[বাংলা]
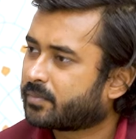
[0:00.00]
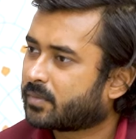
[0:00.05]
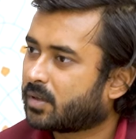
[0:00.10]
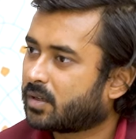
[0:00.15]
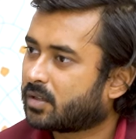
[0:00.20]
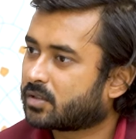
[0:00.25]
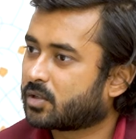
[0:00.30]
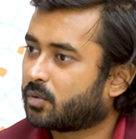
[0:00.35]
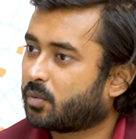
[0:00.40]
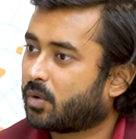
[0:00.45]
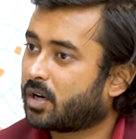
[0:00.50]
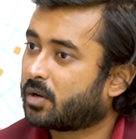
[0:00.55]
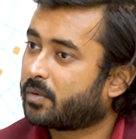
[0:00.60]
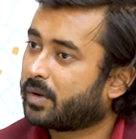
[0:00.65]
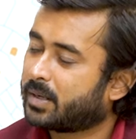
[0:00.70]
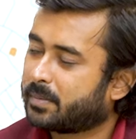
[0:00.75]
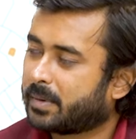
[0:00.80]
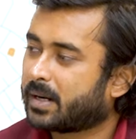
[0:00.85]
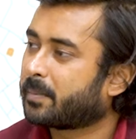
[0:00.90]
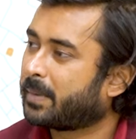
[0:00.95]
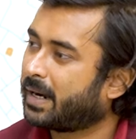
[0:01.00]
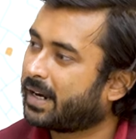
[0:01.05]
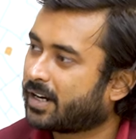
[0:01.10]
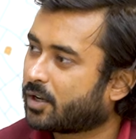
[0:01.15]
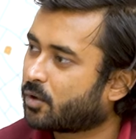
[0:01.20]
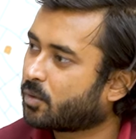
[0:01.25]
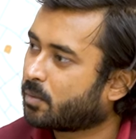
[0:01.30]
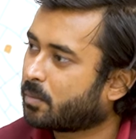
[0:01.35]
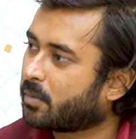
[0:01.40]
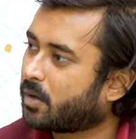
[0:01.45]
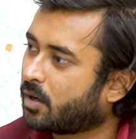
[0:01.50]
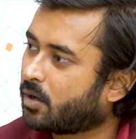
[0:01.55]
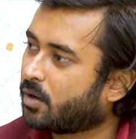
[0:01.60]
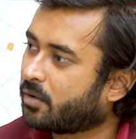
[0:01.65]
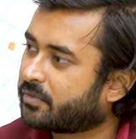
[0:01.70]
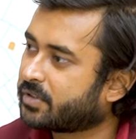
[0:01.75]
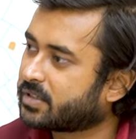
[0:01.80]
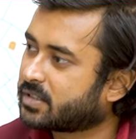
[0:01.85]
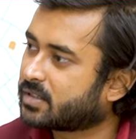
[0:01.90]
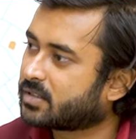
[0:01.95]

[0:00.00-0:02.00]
আচ্ছা ওয়ার্ল্ড ওয়াইড মানে বাইরেও অফিসেস